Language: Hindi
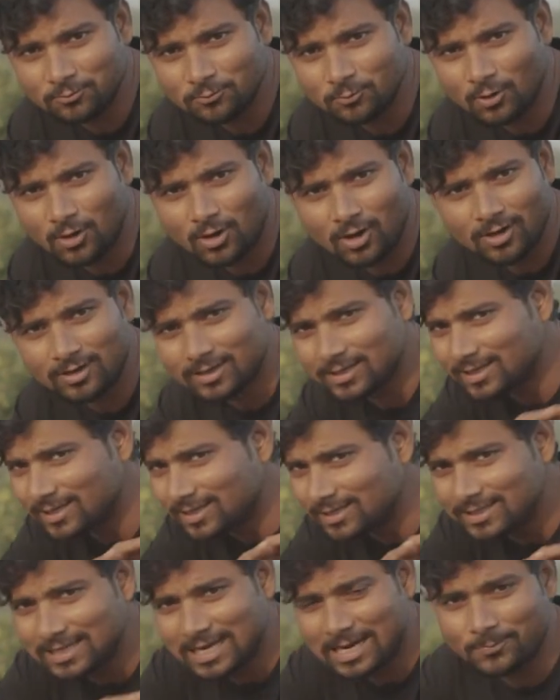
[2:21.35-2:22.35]
वो
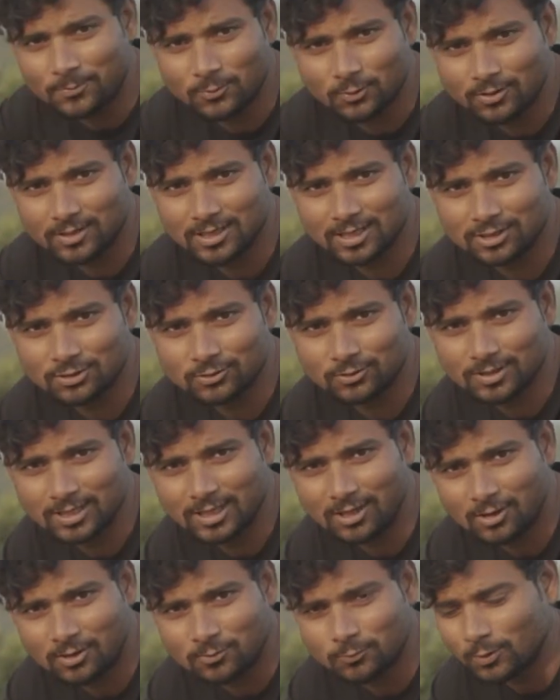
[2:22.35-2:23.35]
ऑलरेडी आप लोग कर चुके
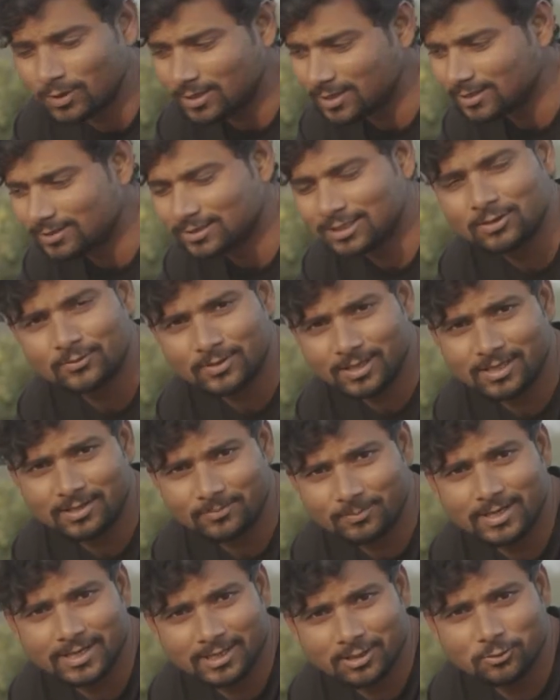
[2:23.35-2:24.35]
हैं और वो करते हुए ही
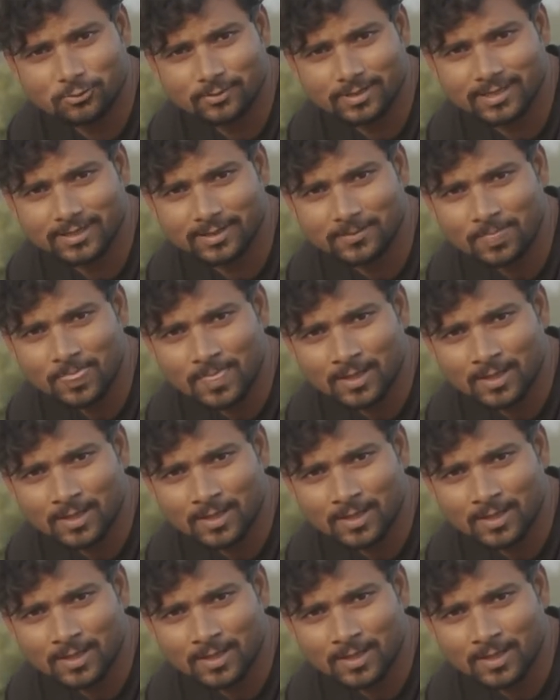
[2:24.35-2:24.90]
बड़े हुए हैं